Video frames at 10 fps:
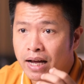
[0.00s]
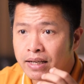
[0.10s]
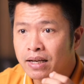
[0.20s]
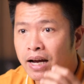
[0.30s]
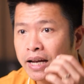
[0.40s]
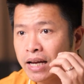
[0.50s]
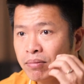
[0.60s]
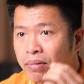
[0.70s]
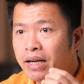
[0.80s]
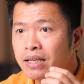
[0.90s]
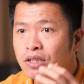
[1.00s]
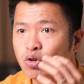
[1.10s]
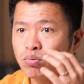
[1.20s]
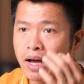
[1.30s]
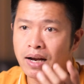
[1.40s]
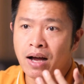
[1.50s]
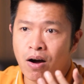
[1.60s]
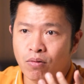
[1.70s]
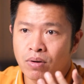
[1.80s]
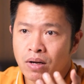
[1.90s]
Anh hay Anh Mỹ như chúng ta đã
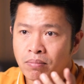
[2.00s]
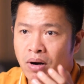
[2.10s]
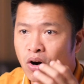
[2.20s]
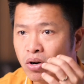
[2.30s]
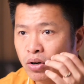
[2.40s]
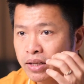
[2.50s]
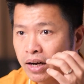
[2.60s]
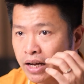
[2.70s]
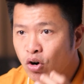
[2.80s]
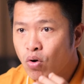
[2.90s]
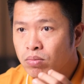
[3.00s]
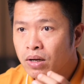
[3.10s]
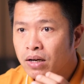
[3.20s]
học, mà họ nói tiếng Anh Úc.